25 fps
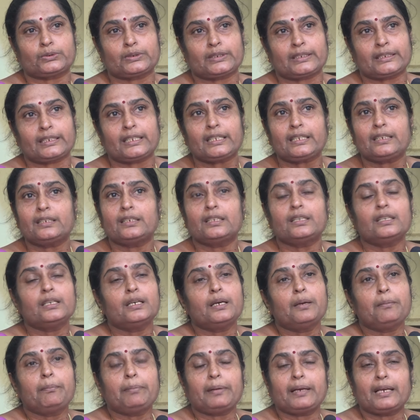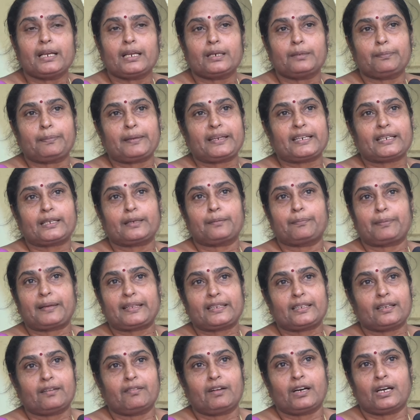ఉండింది పిల్లలు పెరిగి
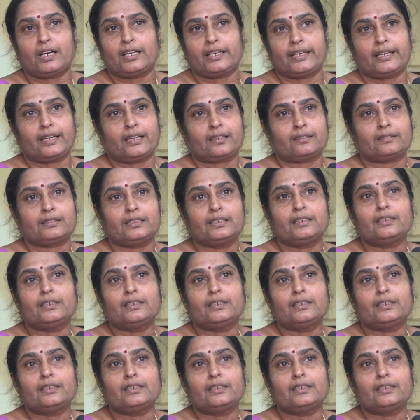పెద్దవాళ్ళు అయ్యారు